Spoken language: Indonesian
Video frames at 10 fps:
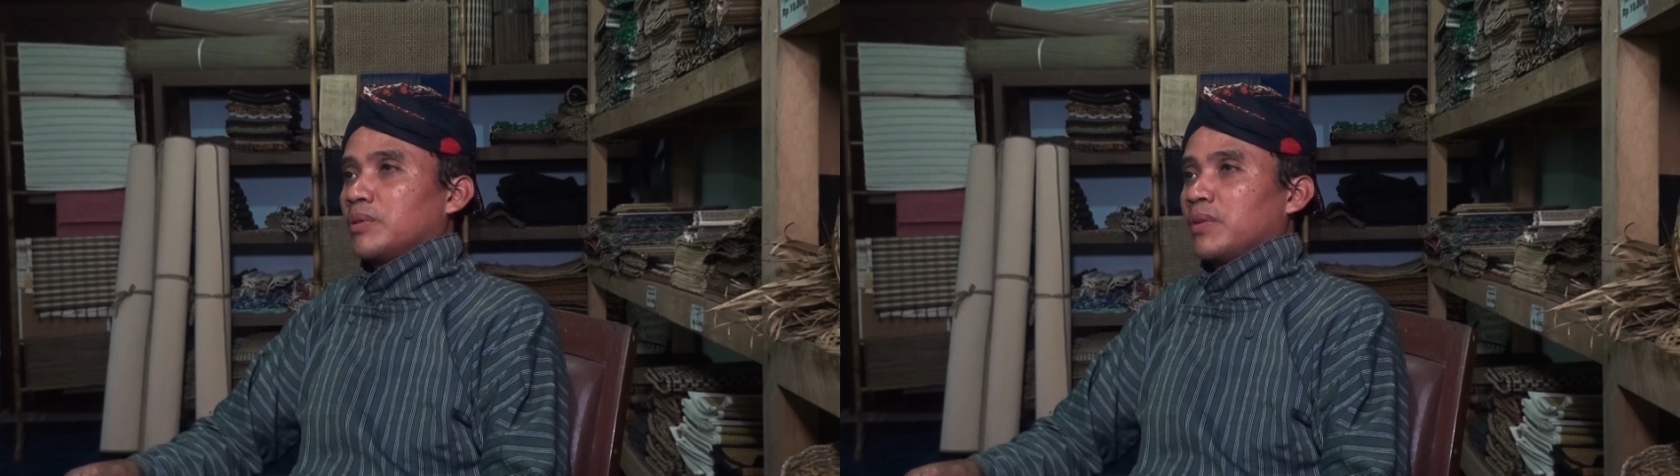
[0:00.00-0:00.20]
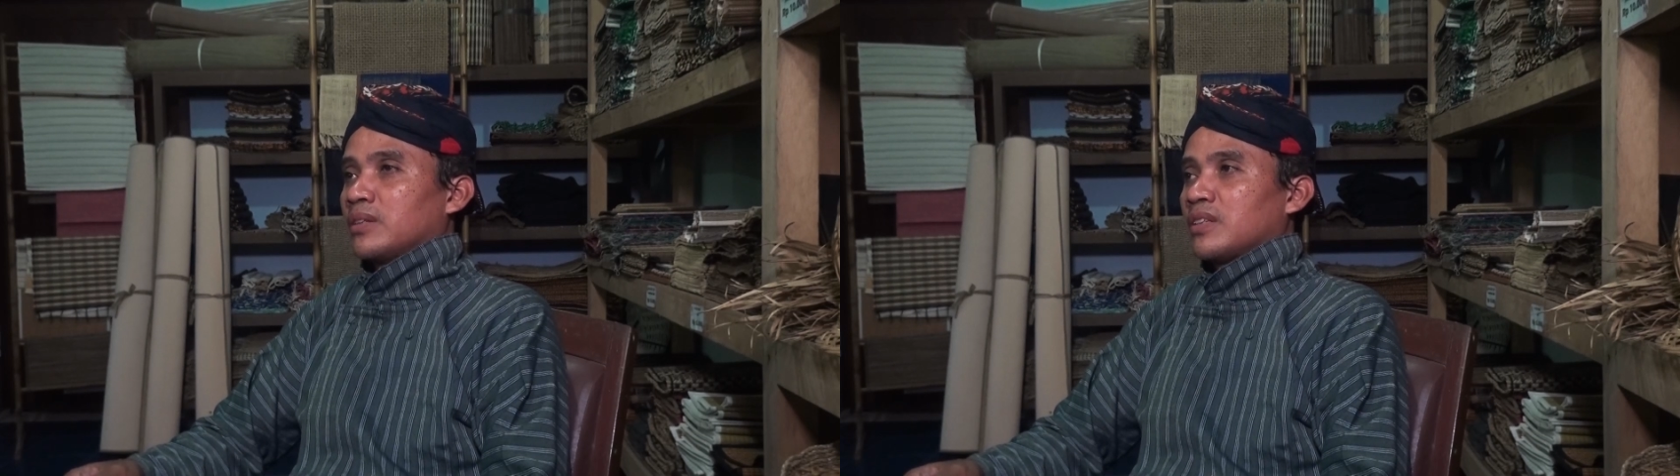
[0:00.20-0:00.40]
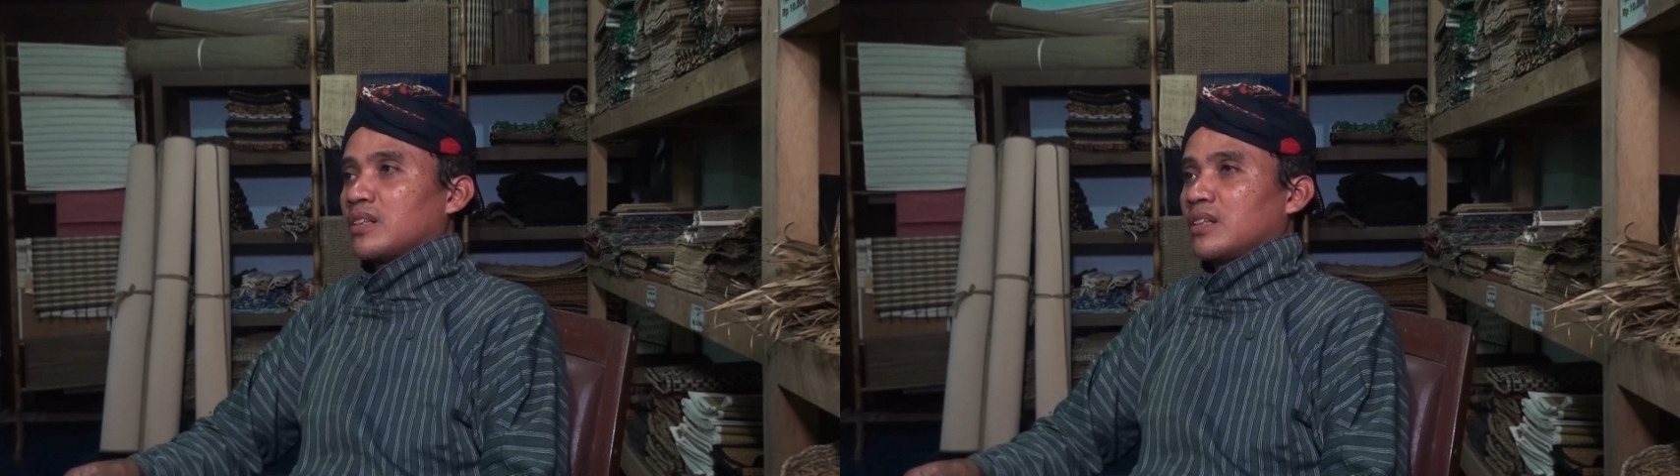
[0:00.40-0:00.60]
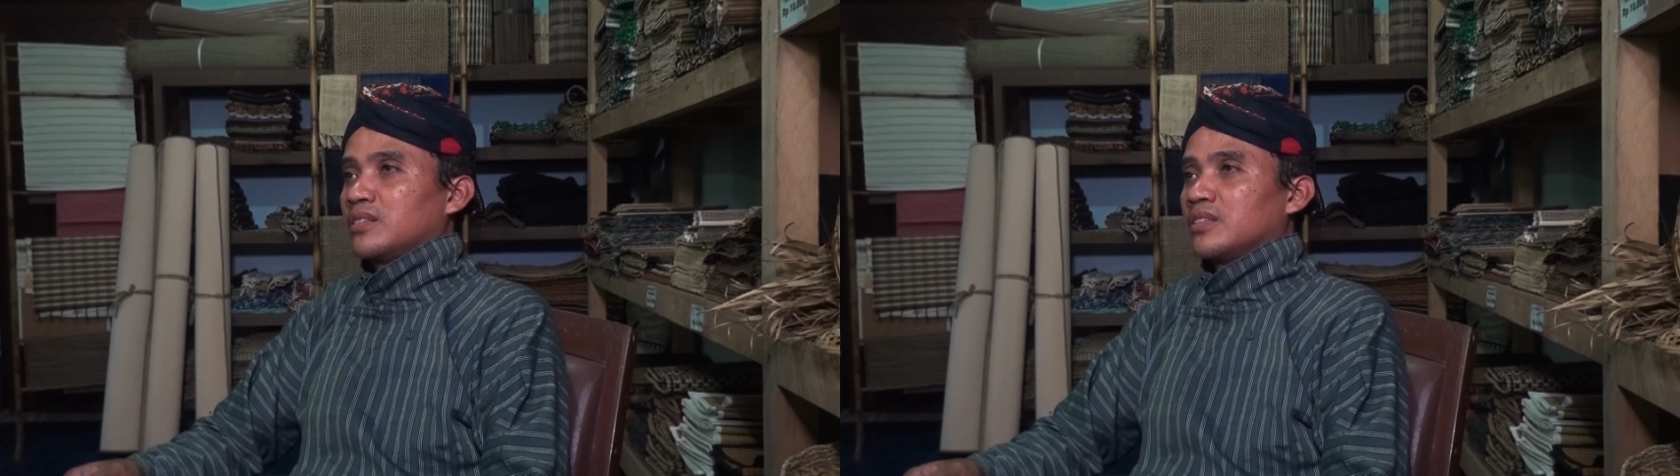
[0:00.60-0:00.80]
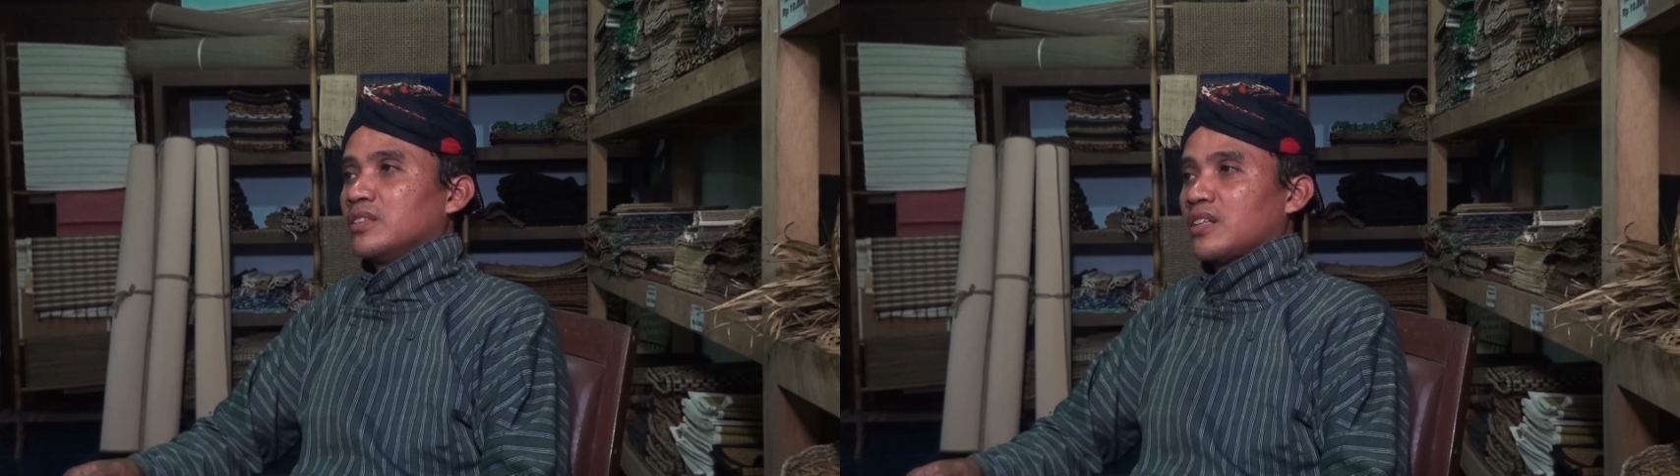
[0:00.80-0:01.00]

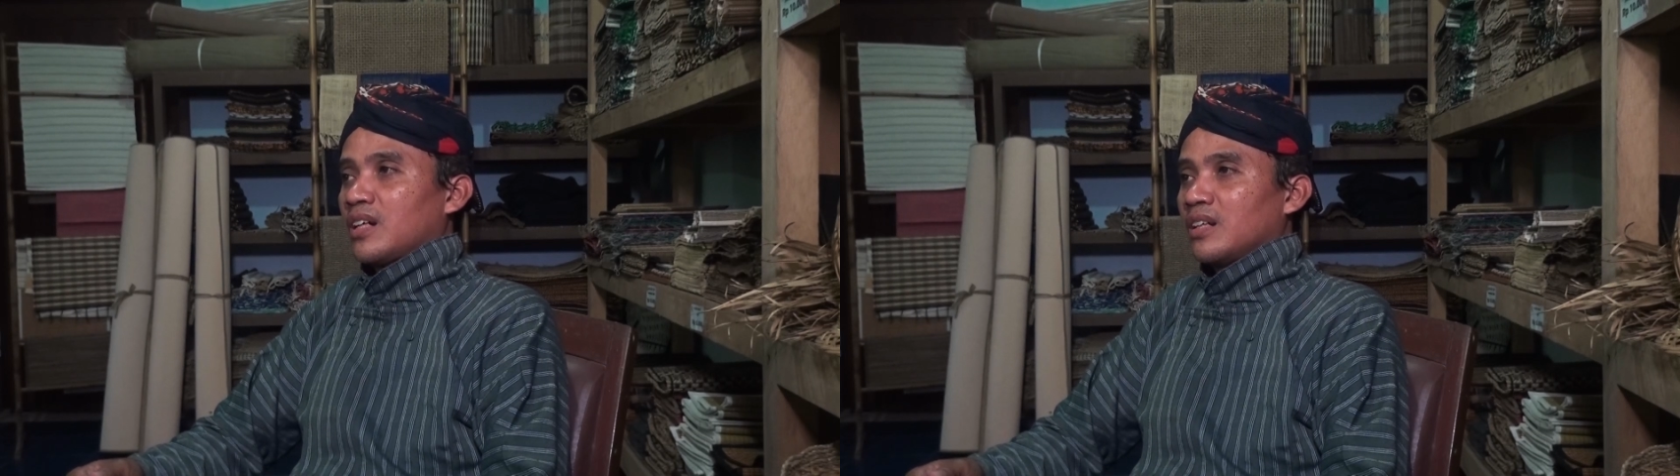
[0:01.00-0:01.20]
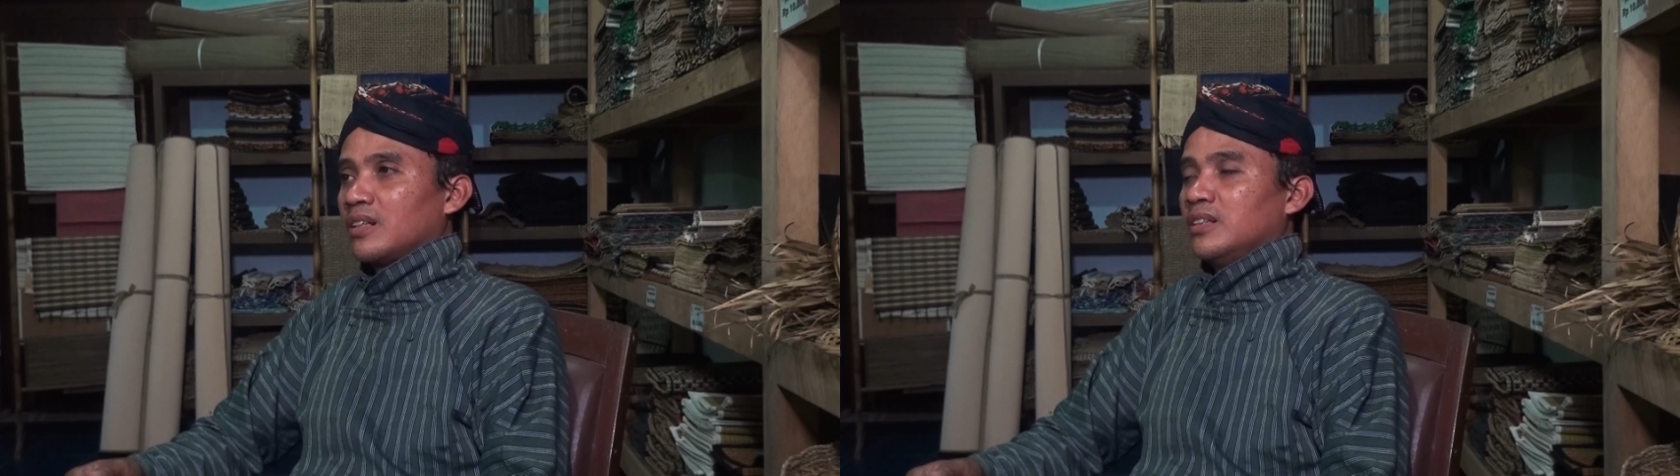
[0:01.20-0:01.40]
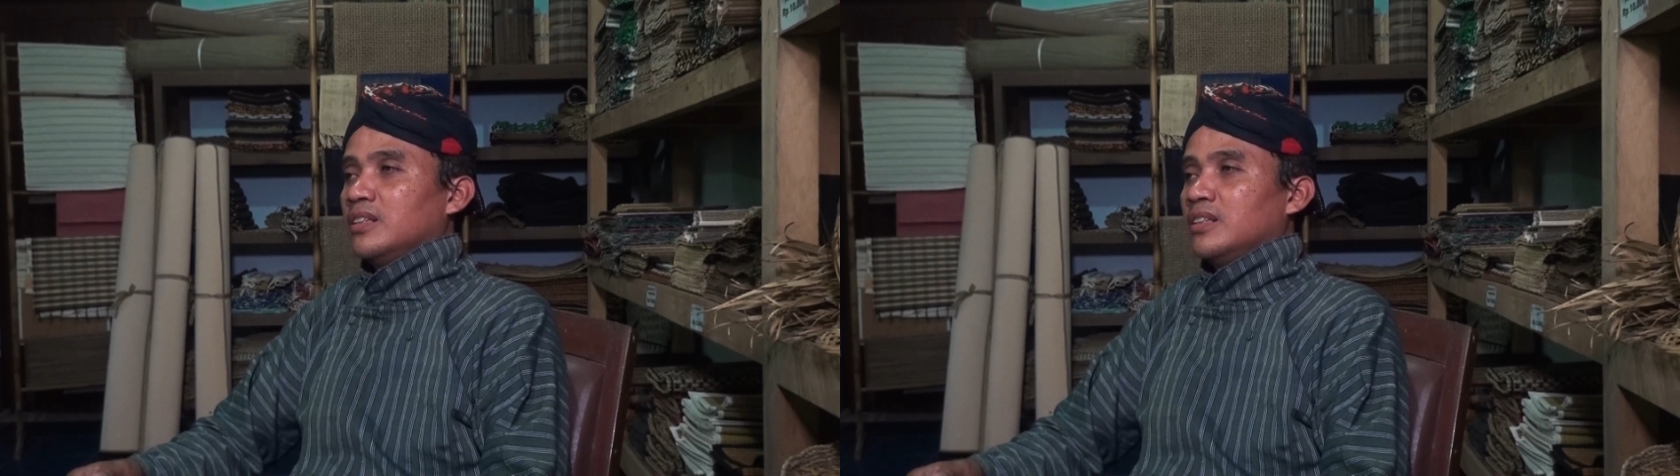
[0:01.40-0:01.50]
pemasaran digital,